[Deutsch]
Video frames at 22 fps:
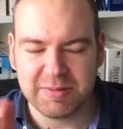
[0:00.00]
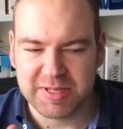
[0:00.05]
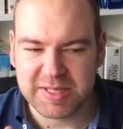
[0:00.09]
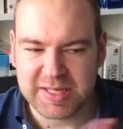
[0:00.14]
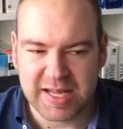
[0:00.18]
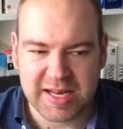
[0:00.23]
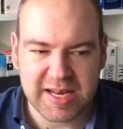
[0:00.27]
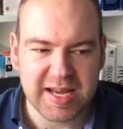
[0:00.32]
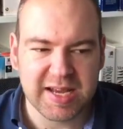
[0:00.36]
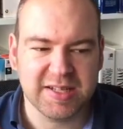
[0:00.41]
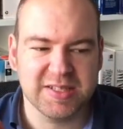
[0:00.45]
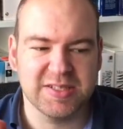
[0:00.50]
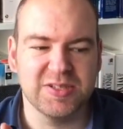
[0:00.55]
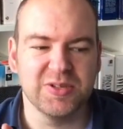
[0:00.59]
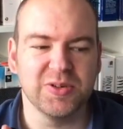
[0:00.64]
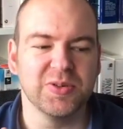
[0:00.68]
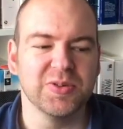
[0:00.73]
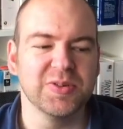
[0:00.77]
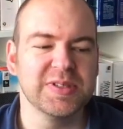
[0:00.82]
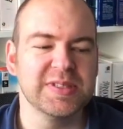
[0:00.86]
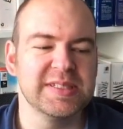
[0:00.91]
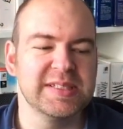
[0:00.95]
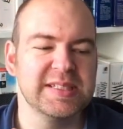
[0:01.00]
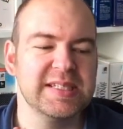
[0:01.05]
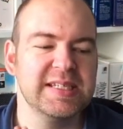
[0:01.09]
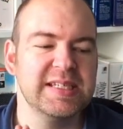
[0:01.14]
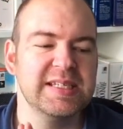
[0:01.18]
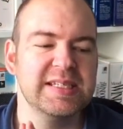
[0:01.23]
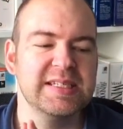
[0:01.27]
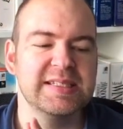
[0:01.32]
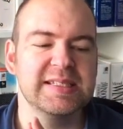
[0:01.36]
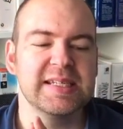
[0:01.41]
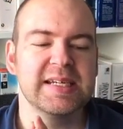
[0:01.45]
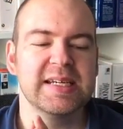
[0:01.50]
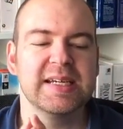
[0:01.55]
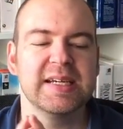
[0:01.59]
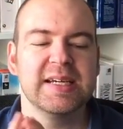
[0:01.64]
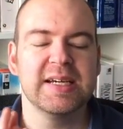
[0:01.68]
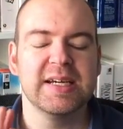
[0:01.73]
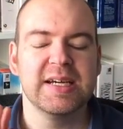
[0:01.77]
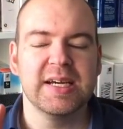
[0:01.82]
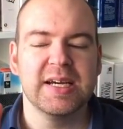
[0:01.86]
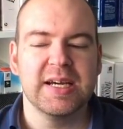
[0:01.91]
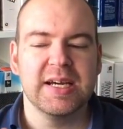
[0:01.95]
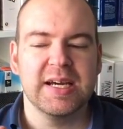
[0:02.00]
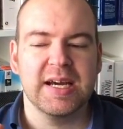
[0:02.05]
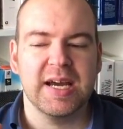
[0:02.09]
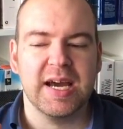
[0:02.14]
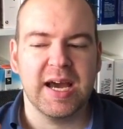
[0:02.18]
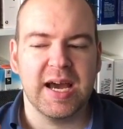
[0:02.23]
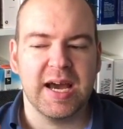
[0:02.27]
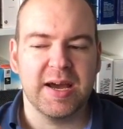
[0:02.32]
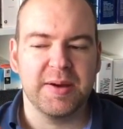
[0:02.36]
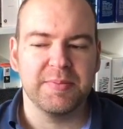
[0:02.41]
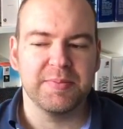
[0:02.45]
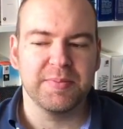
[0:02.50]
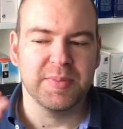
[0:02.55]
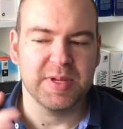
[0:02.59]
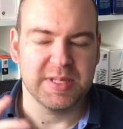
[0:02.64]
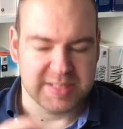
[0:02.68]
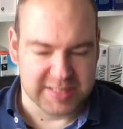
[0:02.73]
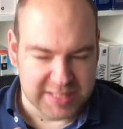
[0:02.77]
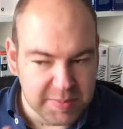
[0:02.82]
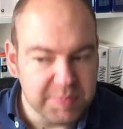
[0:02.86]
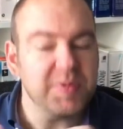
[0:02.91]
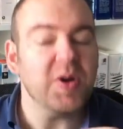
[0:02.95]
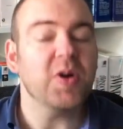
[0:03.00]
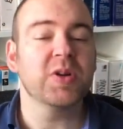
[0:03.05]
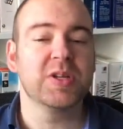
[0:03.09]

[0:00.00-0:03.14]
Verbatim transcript: aber seine Aktionen siehst. Ähm, es gibt